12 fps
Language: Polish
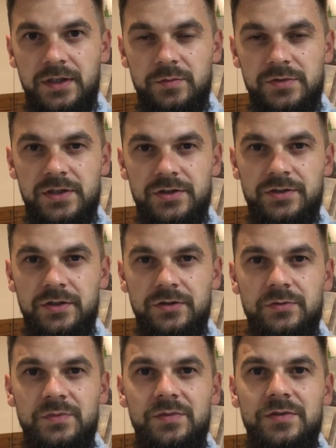Myślę, że
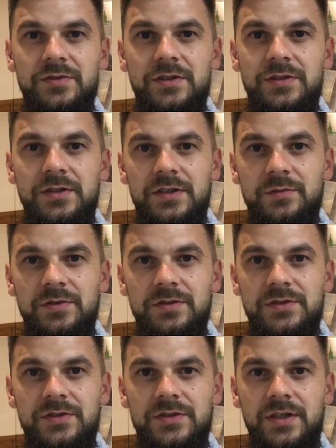rozumiemy ten termin
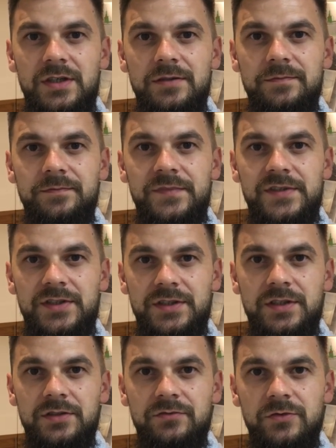dzisiaj z
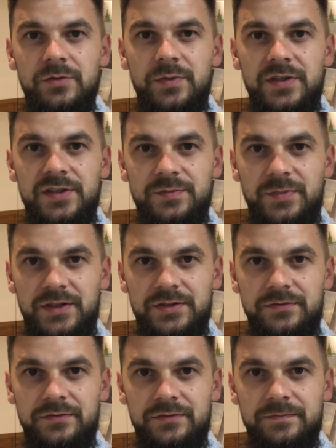takich dwóch
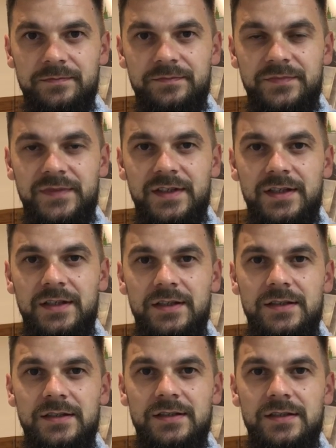perspektyw.
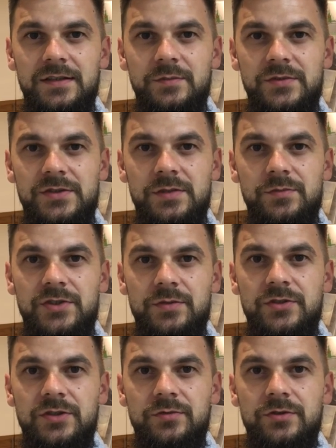E, myślimy, że
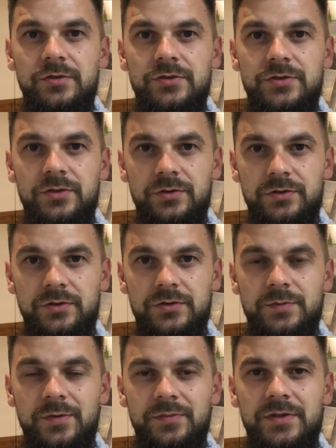możemy go
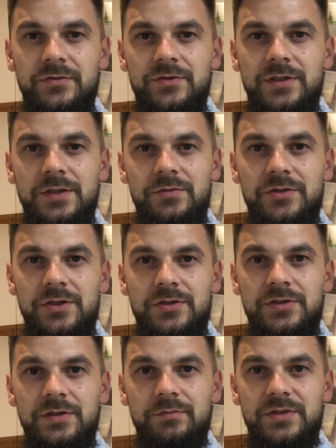osiągnąć po pierwsze przez,
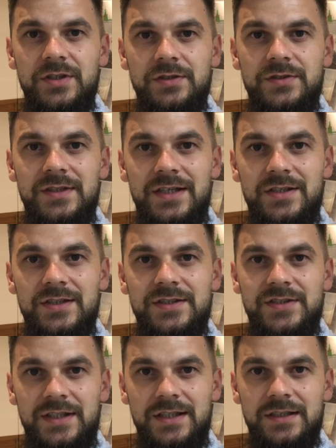przez nasze
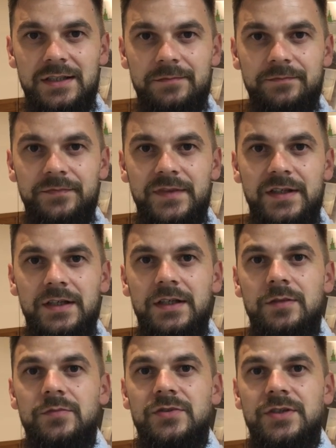starania,
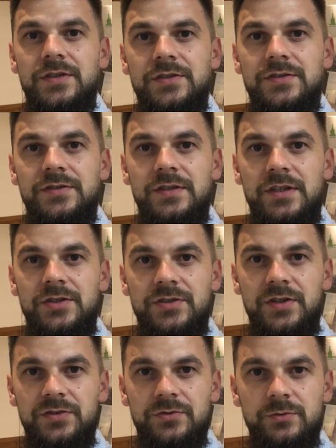przez nasze
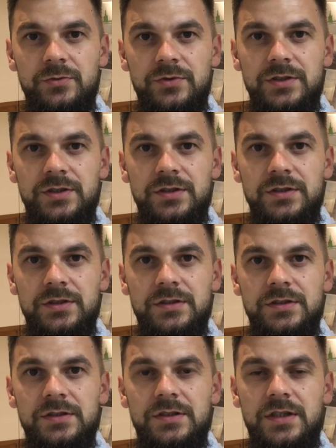zasługi,
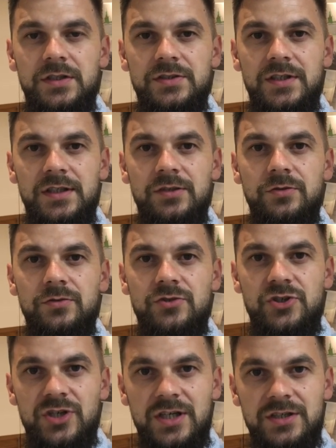e, jakieś takie
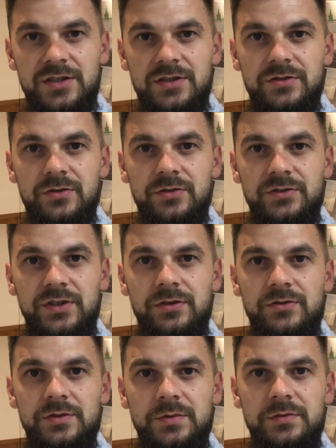dążenie do
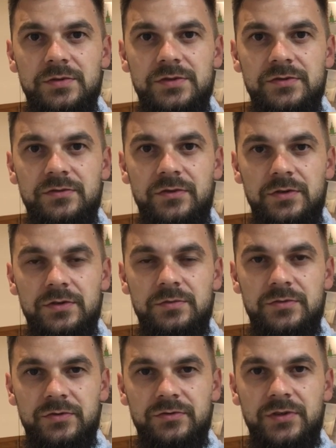tego, żeby być wolnym
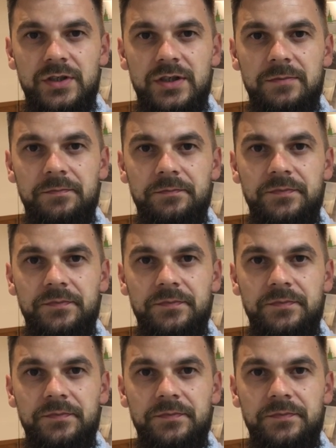człowiekiem.